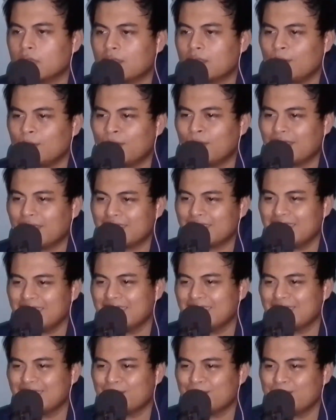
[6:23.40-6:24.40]
kok
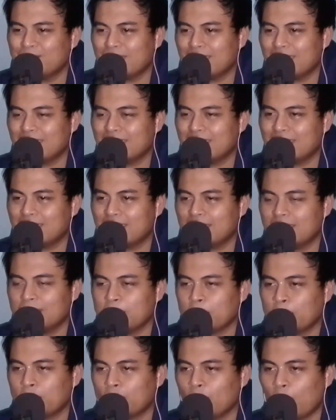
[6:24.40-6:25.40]
nata iso men?
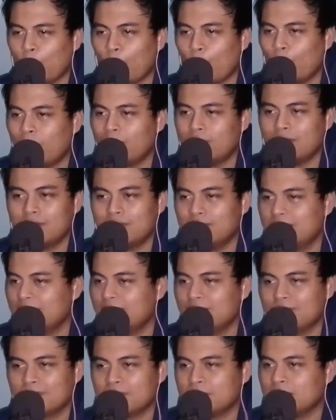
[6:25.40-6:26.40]
No. No.
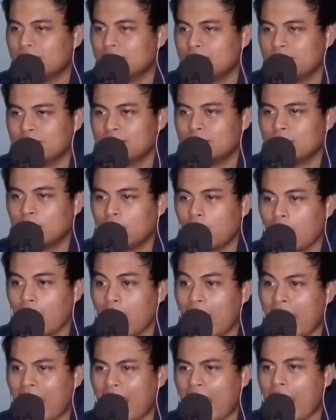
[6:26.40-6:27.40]

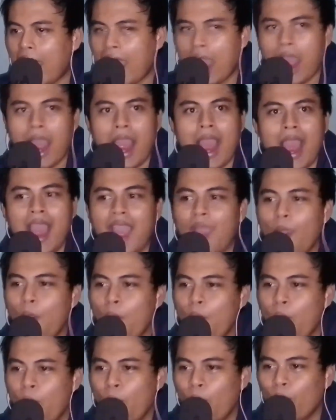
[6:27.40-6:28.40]
Ah,
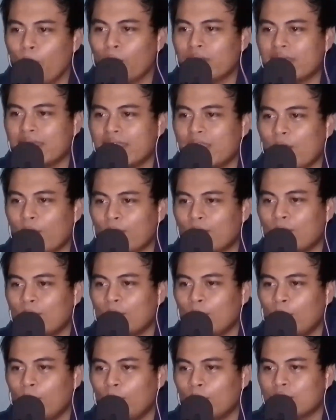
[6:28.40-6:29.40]

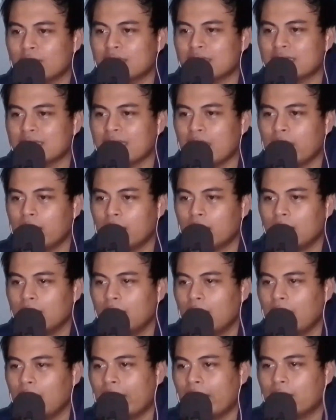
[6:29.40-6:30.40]
Kyoko San
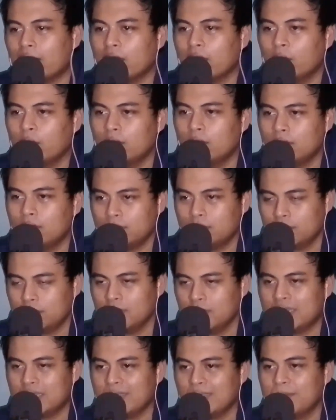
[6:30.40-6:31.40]
Haikyuu
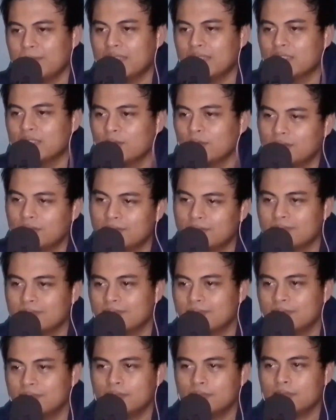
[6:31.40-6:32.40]
Shimizu
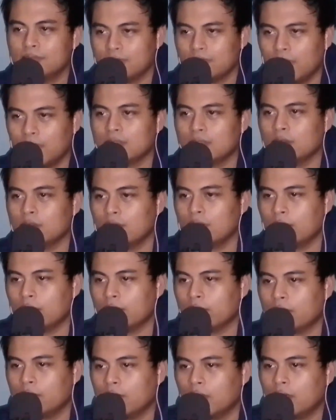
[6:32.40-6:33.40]
Masuk wave
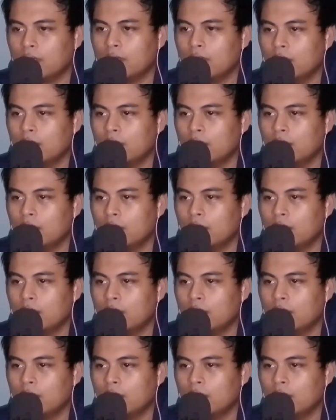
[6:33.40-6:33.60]
gue